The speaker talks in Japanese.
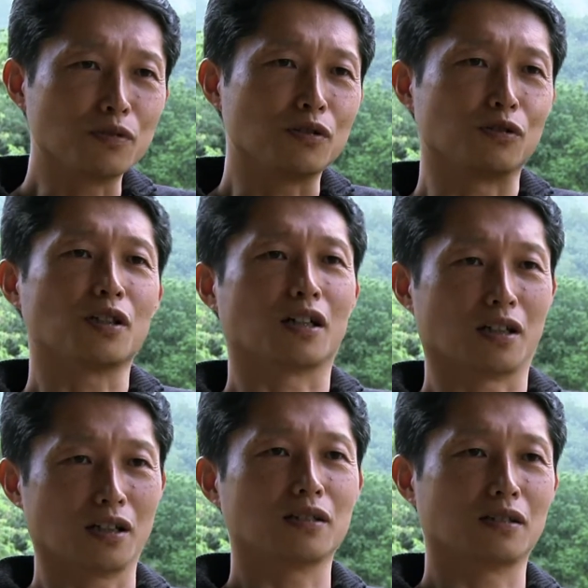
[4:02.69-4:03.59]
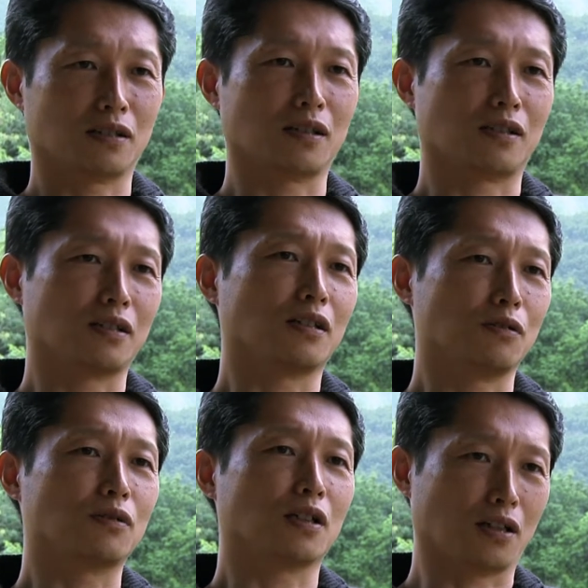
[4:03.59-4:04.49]
分豊かな精神的に
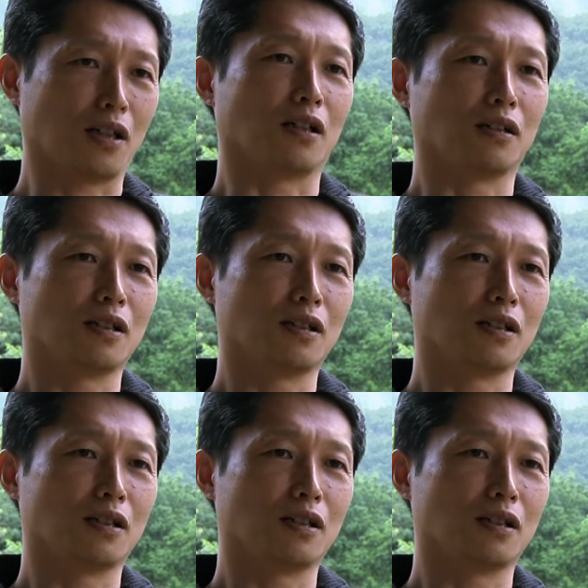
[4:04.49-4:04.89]
豊かな